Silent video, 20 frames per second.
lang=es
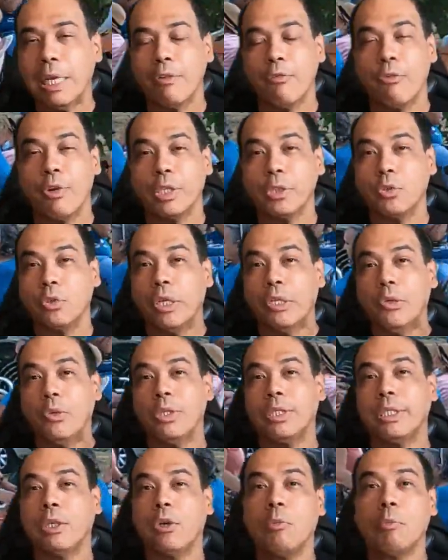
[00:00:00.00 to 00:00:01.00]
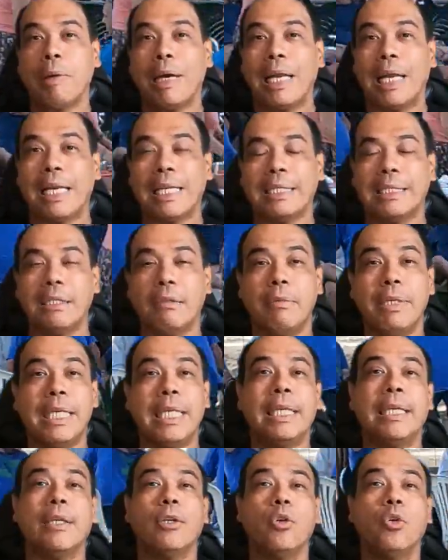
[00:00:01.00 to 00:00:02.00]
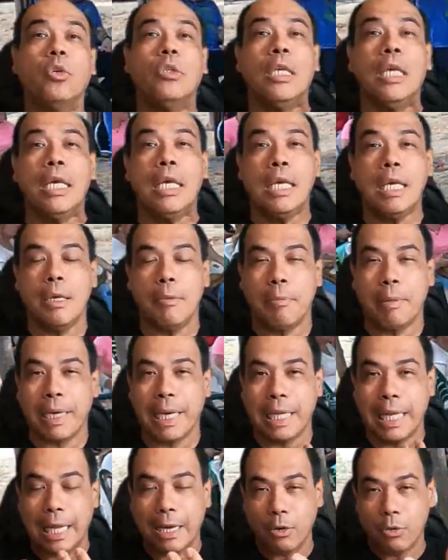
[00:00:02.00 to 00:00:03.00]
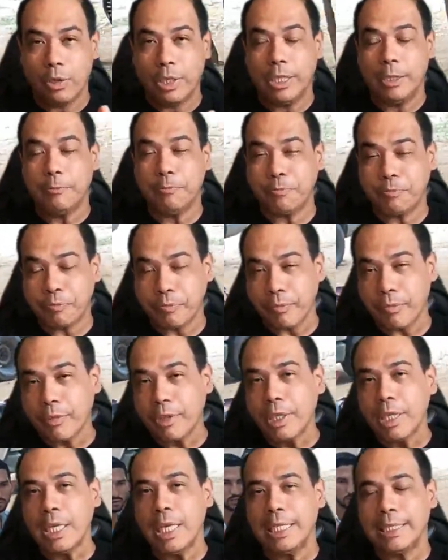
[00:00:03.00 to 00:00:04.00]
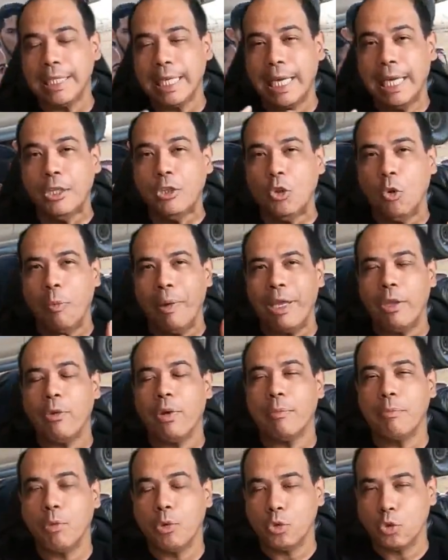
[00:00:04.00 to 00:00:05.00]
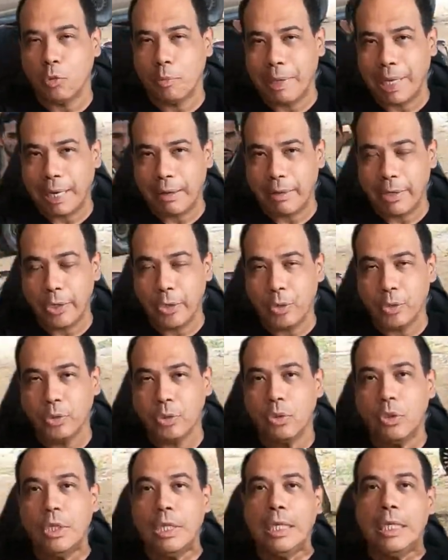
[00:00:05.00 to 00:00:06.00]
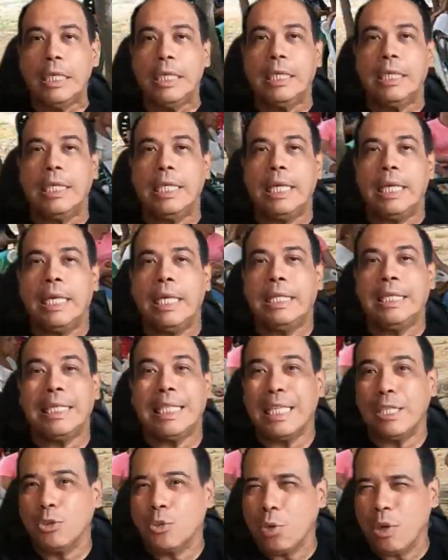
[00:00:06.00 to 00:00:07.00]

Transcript: y el esfuerzo que ellos hicieron para recibirnos y para darnos eh, ese gesto bello, hermoso, maravilloso de entre